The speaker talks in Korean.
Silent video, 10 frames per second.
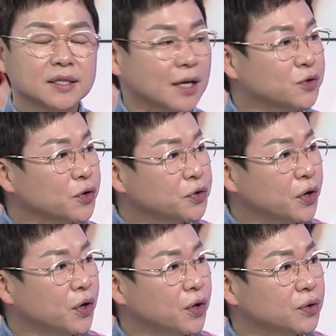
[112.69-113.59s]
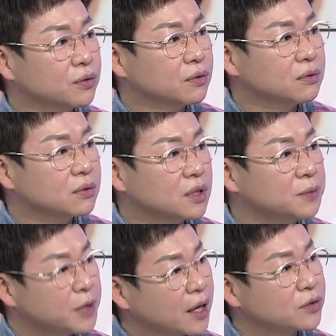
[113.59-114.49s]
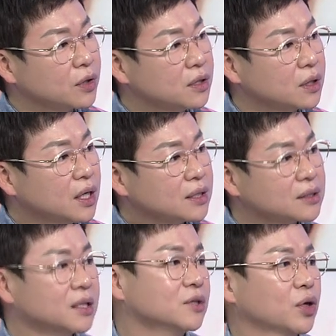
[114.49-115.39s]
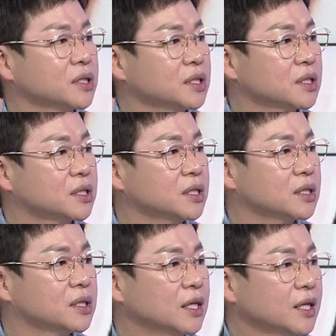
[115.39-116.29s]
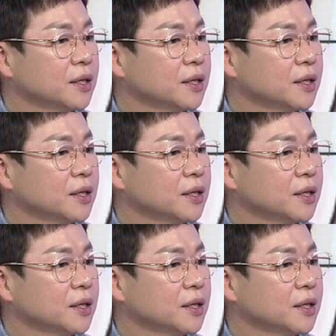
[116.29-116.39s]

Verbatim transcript: 장소연 의원 입장에서는 사실 은퇴식을